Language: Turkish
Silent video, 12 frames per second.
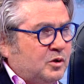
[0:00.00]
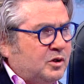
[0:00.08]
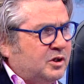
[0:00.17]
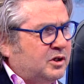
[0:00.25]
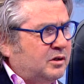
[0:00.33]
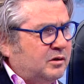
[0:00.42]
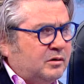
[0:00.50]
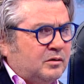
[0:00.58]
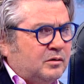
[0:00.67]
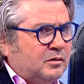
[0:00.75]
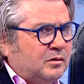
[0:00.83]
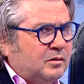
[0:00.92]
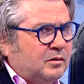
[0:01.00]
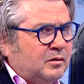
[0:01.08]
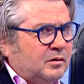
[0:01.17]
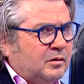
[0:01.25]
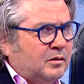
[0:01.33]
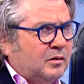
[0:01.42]
İki
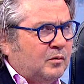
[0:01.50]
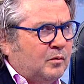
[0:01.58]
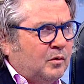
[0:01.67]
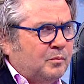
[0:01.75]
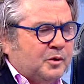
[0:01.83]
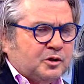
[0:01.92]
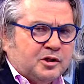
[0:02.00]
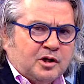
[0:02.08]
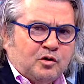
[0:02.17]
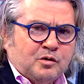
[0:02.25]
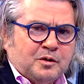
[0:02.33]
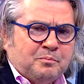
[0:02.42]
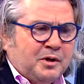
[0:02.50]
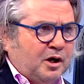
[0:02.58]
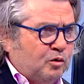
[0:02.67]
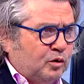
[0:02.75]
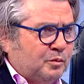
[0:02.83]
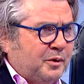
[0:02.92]
olmadı, iki ay olmadı. Bir
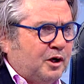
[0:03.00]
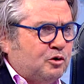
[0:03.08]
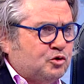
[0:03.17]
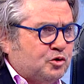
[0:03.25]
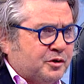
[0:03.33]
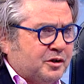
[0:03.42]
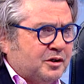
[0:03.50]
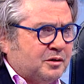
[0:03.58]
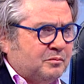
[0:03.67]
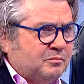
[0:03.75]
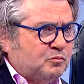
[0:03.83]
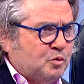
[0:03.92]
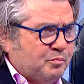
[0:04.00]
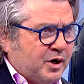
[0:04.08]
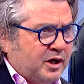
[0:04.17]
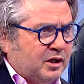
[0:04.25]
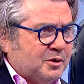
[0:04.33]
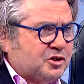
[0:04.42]
ay oldu. Bir ay önce oradaydım.
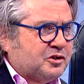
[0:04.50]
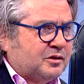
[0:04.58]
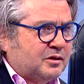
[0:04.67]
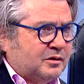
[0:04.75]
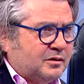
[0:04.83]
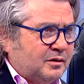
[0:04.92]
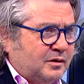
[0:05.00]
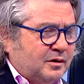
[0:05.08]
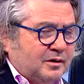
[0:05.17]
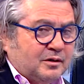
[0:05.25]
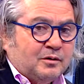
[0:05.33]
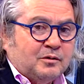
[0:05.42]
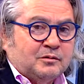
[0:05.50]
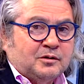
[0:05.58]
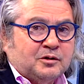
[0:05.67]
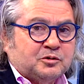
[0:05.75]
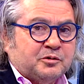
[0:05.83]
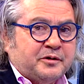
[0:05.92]
Mumbai'de başladık.
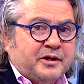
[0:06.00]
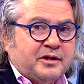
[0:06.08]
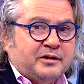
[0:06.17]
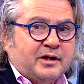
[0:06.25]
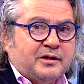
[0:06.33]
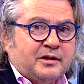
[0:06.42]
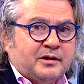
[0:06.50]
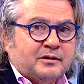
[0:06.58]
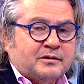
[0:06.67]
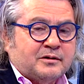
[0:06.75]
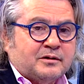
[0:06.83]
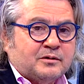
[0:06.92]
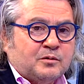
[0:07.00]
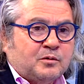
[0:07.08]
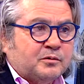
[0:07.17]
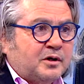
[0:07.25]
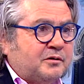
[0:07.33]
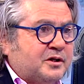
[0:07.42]
Ondan sonra Yeni Delhi'ye gittik.
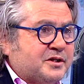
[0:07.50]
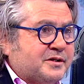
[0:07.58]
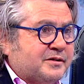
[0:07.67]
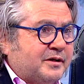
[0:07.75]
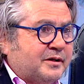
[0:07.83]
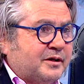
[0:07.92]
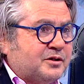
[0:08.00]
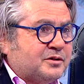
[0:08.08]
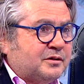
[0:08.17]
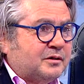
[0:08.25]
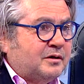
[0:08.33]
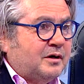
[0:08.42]
Oradan Rajasthan'a geçtik.